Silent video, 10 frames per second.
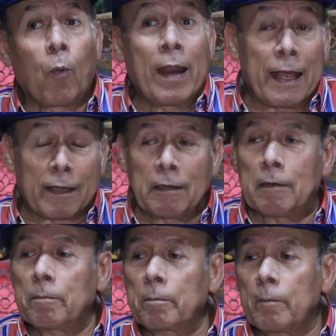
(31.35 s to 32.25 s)

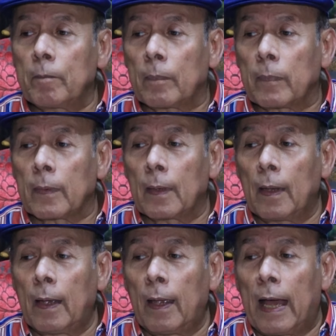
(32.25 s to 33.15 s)
ولكن
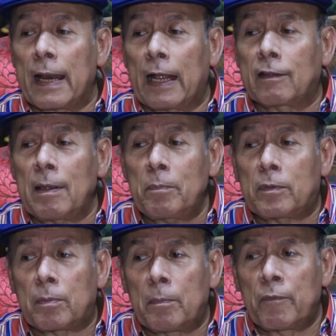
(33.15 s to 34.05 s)
آه، انا
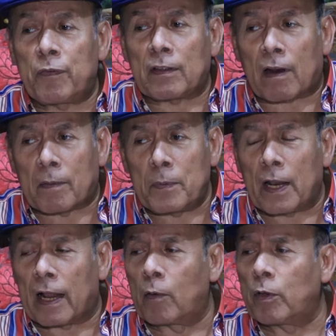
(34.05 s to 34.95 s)
قدمت من فتره
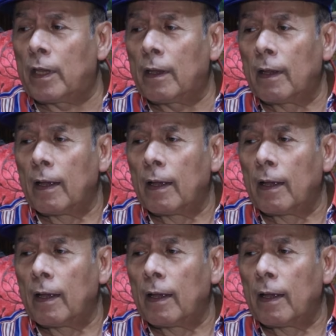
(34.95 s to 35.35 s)
كبيره قوي